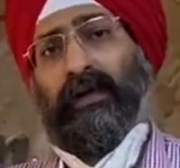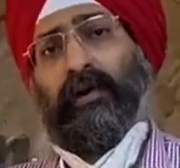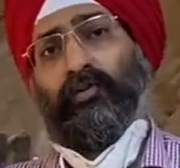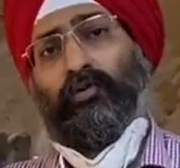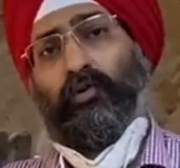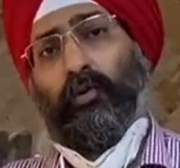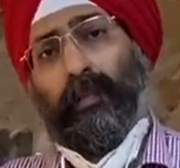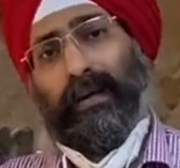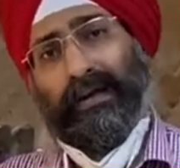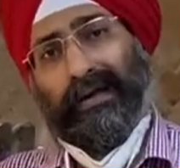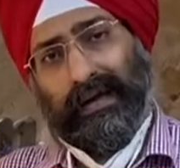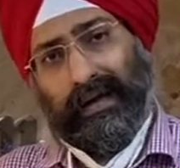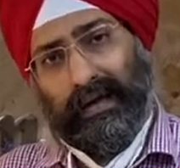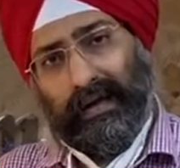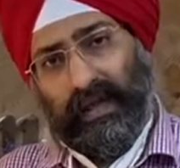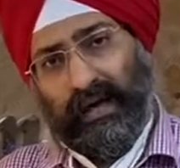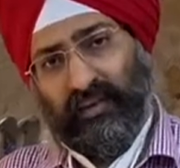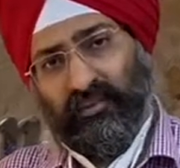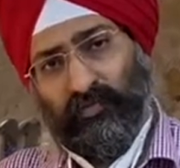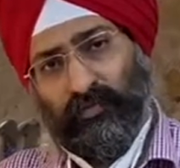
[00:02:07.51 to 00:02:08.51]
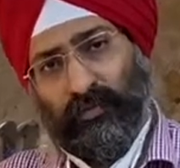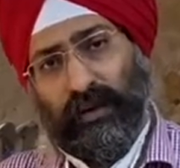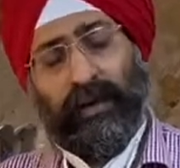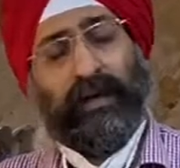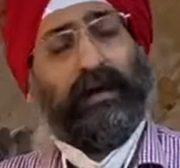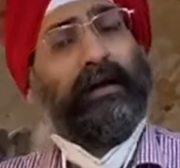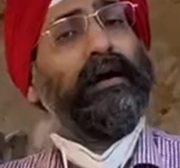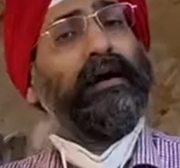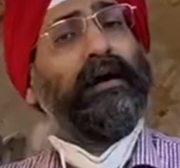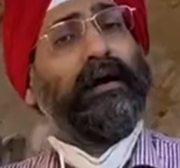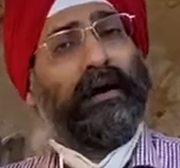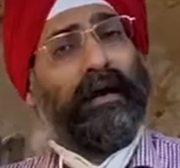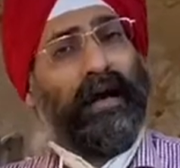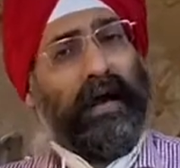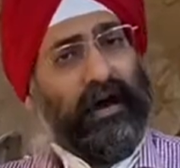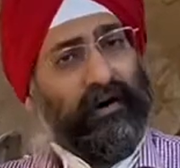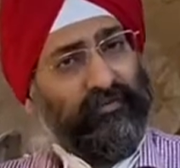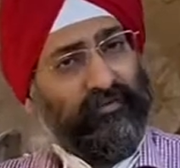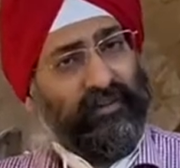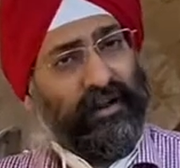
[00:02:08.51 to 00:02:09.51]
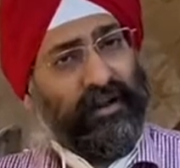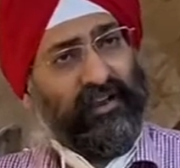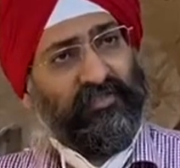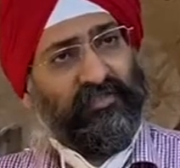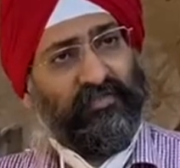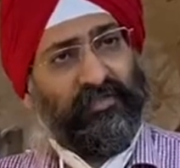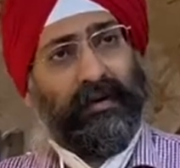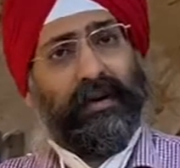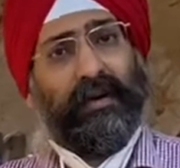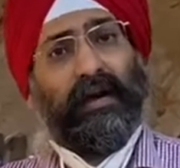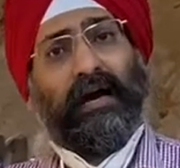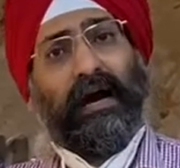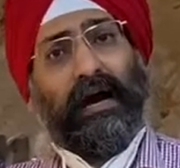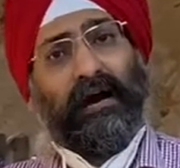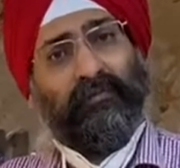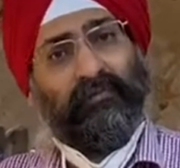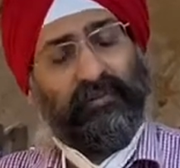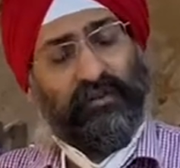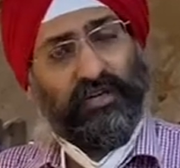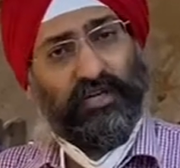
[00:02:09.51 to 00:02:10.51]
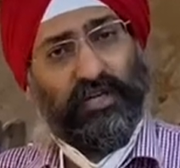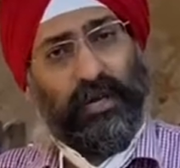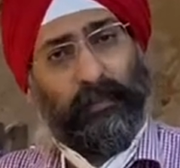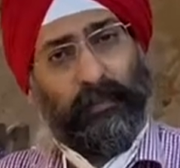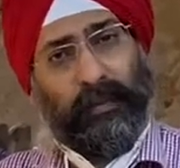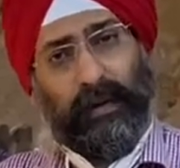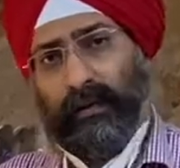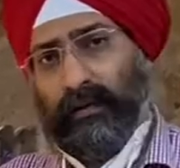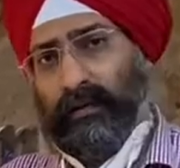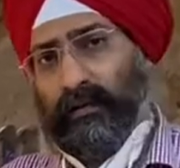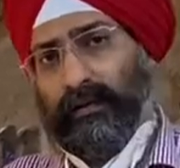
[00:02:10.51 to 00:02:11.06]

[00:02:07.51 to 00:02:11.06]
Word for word: तो बटक एनहांसमेंट काफ एनहांसमेंट या काफ रीशेपिंग